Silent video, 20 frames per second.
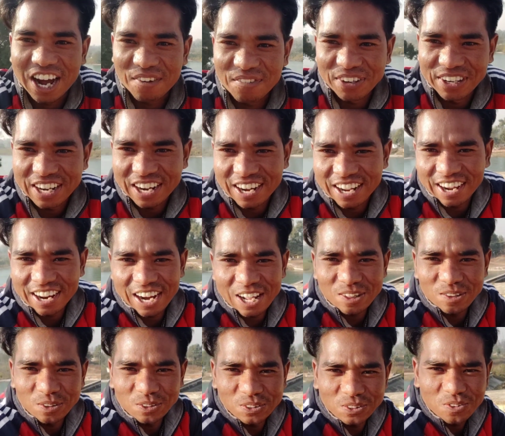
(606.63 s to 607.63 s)
काफ़ी डर लग रहा है
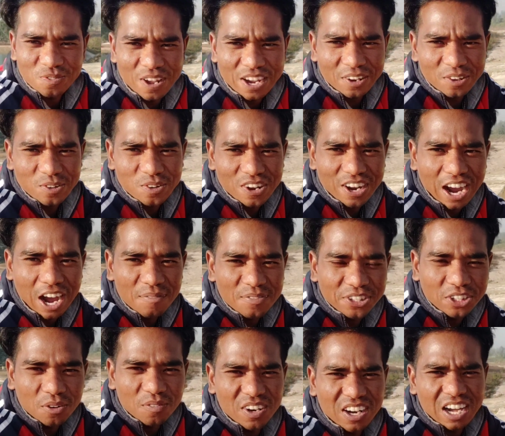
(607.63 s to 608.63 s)
दोस्तों मैं क्योंकि काफ़ी
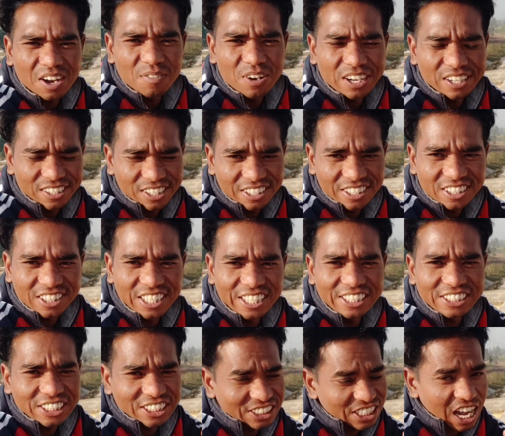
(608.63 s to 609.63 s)
टॉप लगभग
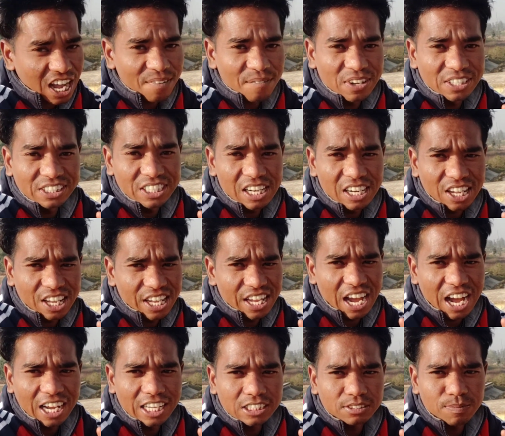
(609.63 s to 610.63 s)
तीन से चार मंजिल के
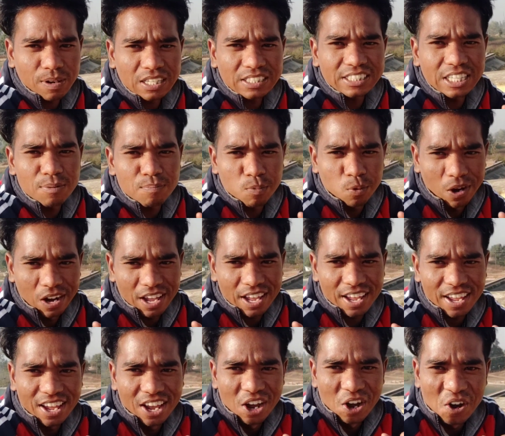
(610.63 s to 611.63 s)
आसपास ये पुल है
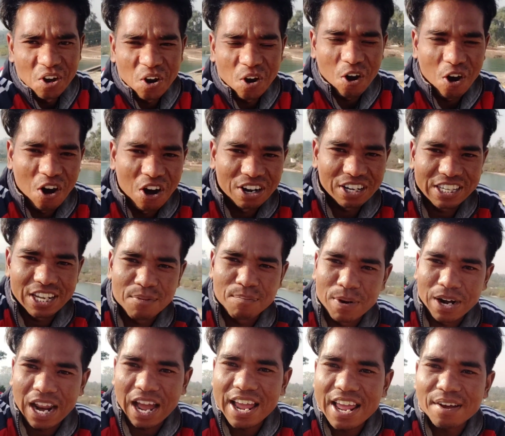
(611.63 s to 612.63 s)
और ये
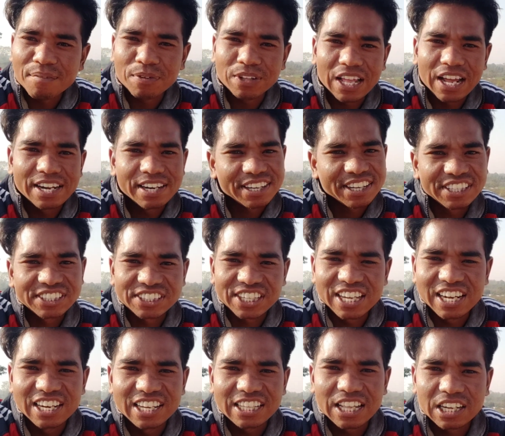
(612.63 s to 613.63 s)
बनाया पता नहीं किसके
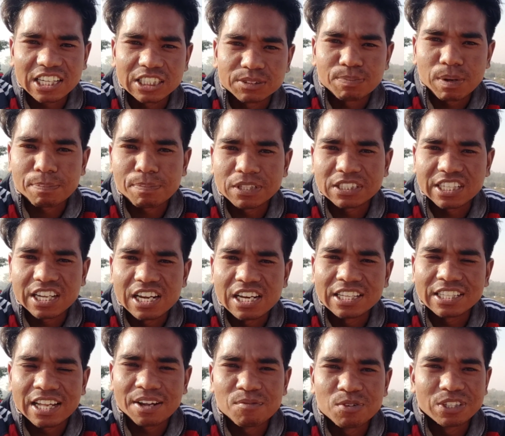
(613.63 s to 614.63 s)
लिए था किस पर्पज़ के
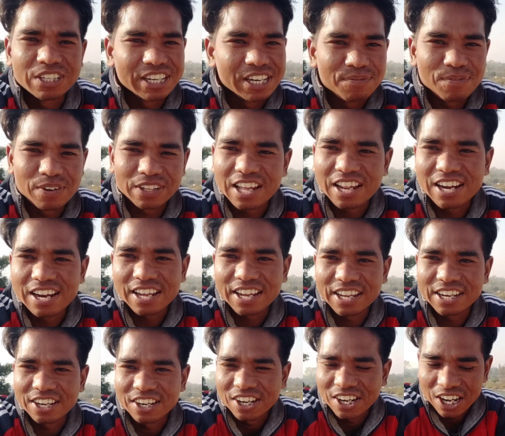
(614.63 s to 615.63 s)
लिए था मुझे नहीं पता
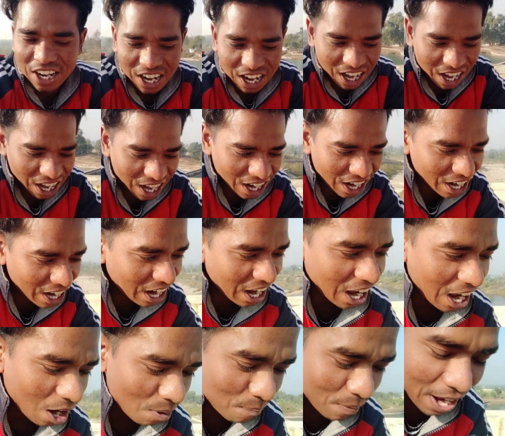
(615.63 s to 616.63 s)
लेकिन अगर
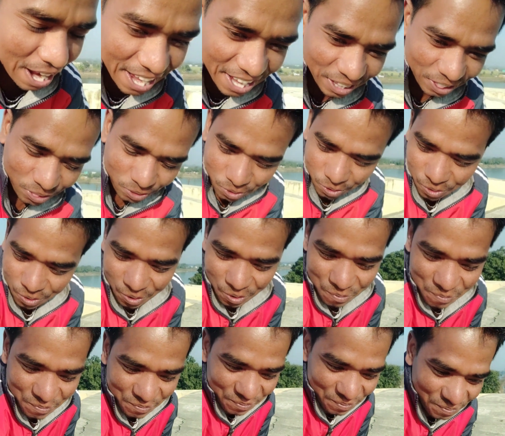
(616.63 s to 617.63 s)
आप आए तो
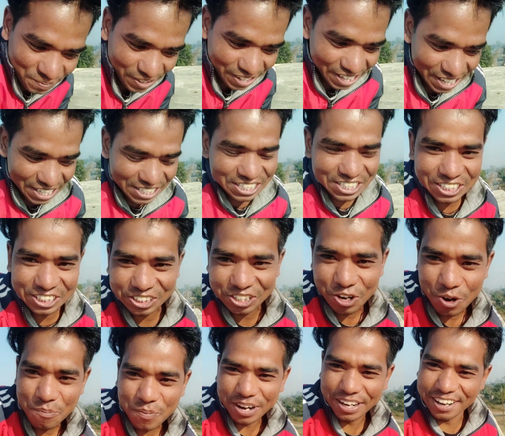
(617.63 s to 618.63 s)
प्लीज़ इसके
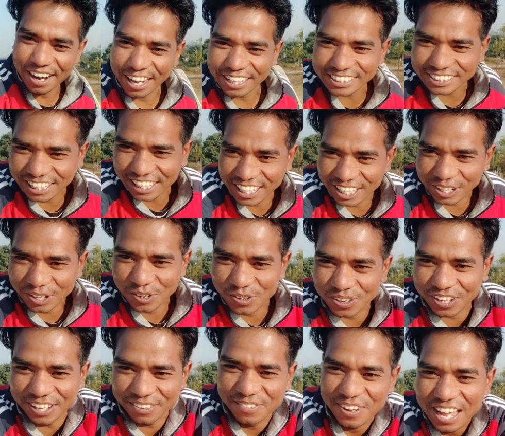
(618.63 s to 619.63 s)
ऊपर ना चढ़े
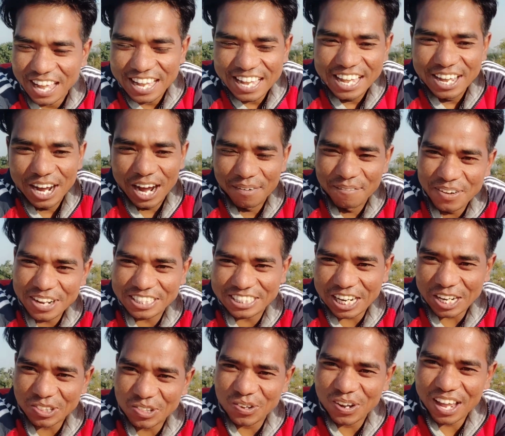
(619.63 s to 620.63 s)
क्योंकि मैं
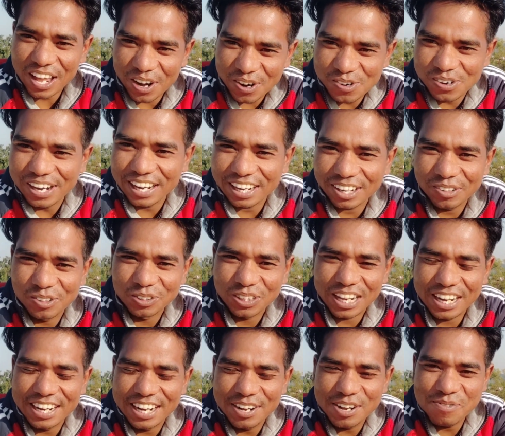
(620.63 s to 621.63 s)
चढ़ तो गया हूँ लेकिन
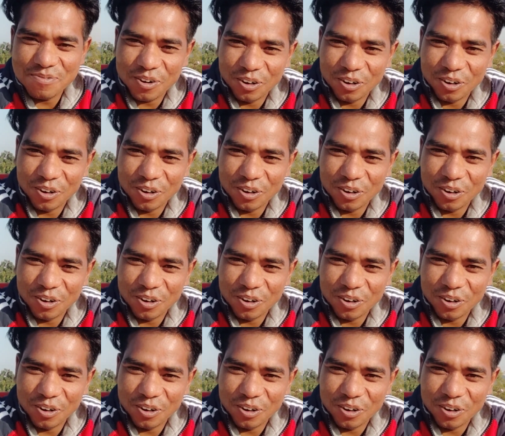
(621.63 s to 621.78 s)
उतरने में